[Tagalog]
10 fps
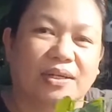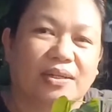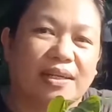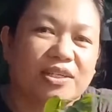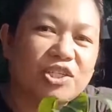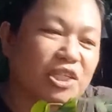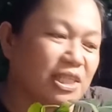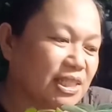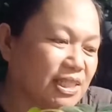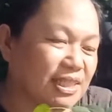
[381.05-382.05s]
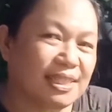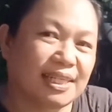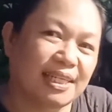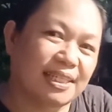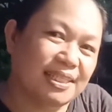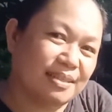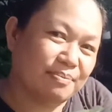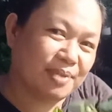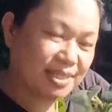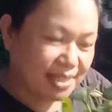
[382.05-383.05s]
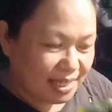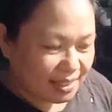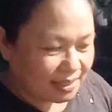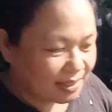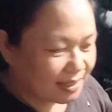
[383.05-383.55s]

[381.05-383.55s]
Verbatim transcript: collection si Brazil.